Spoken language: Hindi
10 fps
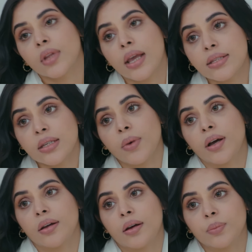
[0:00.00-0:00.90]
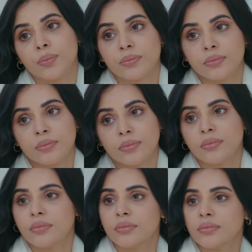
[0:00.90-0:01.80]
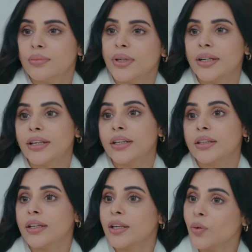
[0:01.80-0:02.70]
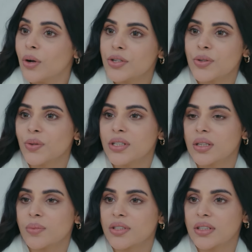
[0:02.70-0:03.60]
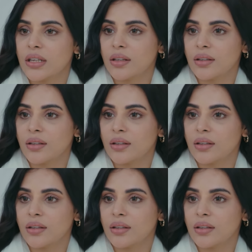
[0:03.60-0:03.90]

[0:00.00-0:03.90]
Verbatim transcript: कैसी माँ है आप बेटे के दिल की ख्वाहिश को नहीं समझती